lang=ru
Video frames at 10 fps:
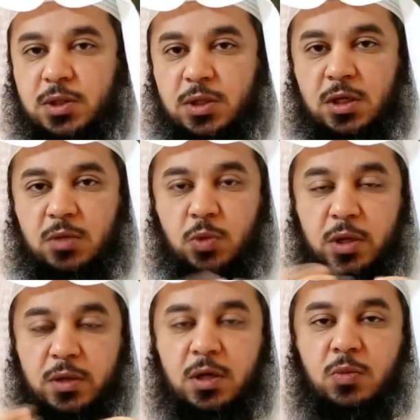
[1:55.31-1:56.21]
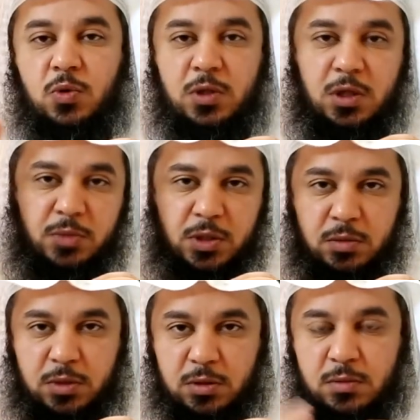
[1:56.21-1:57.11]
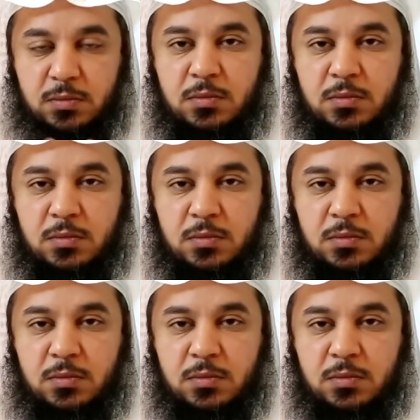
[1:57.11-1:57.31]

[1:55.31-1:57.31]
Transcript: царство в наследство от своего отца.